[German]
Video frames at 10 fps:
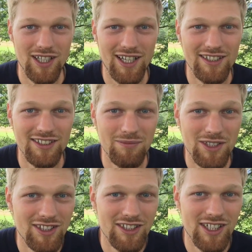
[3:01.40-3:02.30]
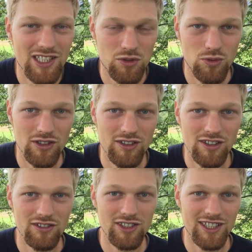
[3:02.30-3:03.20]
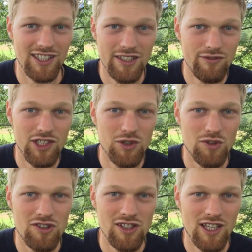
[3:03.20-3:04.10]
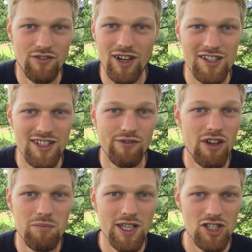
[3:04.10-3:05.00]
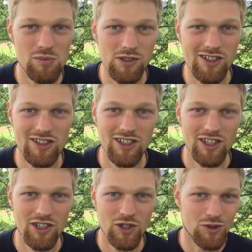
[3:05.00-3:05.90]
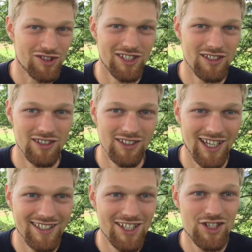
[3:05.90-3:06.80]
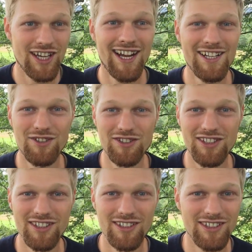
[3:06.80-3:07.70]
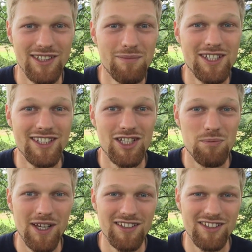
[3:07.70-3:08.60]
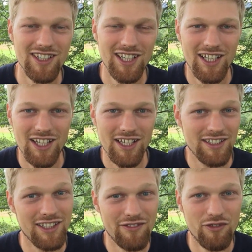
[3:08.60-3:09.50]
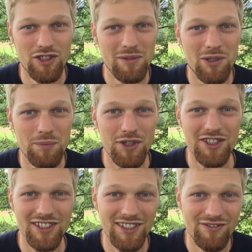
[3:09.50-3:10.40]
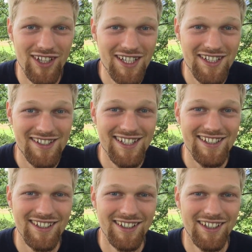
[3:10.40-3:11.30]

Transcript: gerade hier mitten in der Natur, drehe hier die Videos, weil es einfach mir entspricht. Und hier kann ich strahlen und hier, hier bin ich entspannt. Irgendwo in einem Gebäude drin wäre ich das nicht.